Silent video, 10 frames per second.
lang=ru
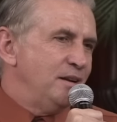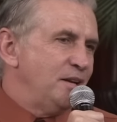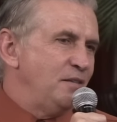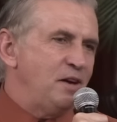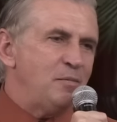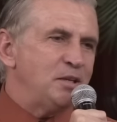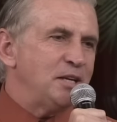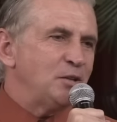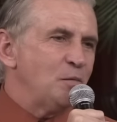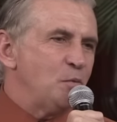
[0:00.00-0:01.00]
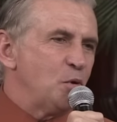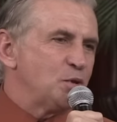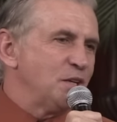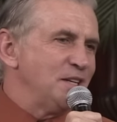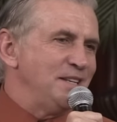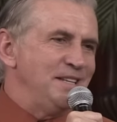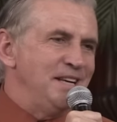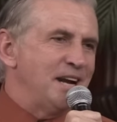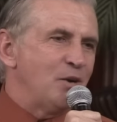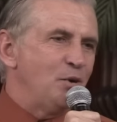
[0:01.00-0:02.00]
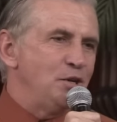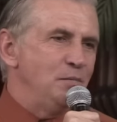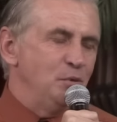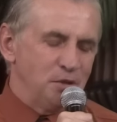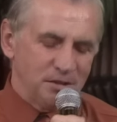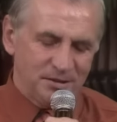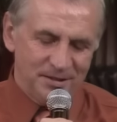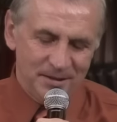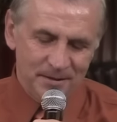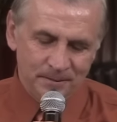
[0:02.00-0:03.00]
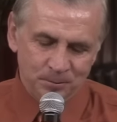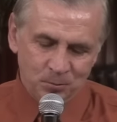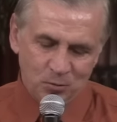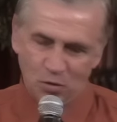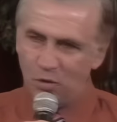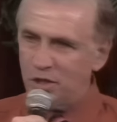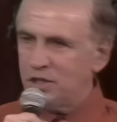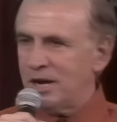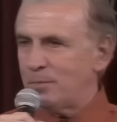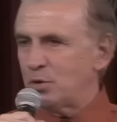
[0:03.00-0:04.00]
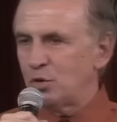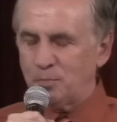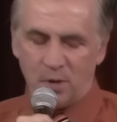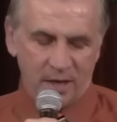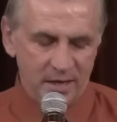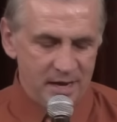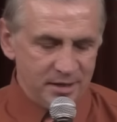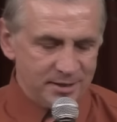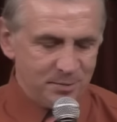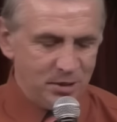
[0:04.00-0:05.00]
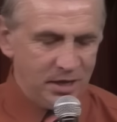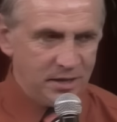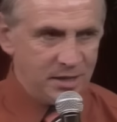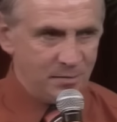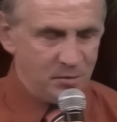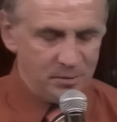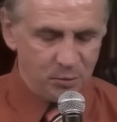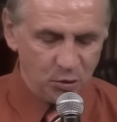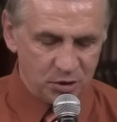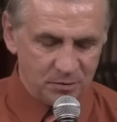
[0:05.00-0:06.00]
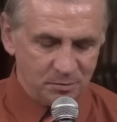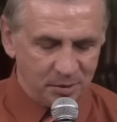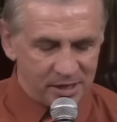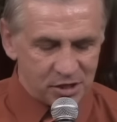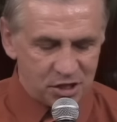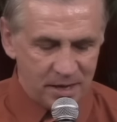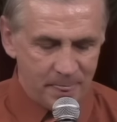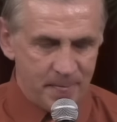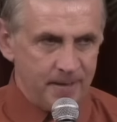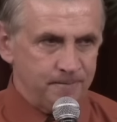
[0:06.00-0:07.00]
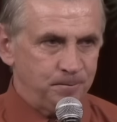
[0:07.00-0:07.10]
И вам от этого пользы никакой не будет. Но идя путем покаяния и смирения, мы будем блаженны.